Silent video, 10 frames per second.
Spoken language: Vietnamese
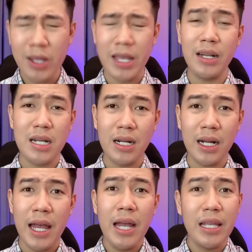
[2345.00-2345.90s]
gì hết trơn á
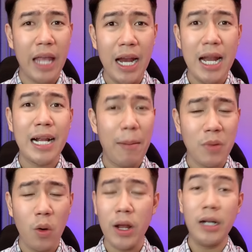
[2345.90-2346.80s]
chỉ là ngậm
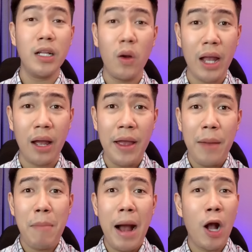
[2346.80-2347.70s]
ngùi ở đó thôi à
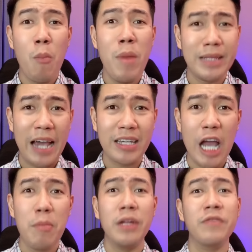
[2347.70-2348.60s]
mà không biết tại sao
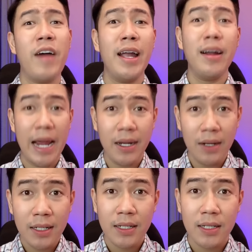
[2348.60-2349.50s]
mình phải ở đây nữa
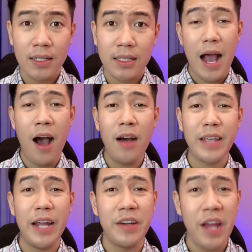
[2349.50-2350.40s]
ở
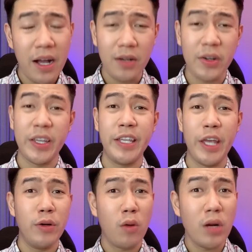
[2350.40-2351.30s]
vậy riết á rồi chị
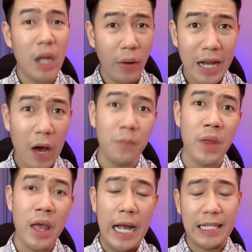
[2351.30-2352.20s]
chịu đâu có nổi đâu
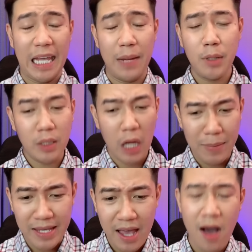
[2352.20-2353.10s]
chị mới nói thôi
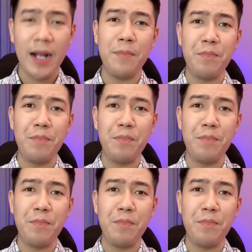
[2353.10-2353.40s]
bây giờ á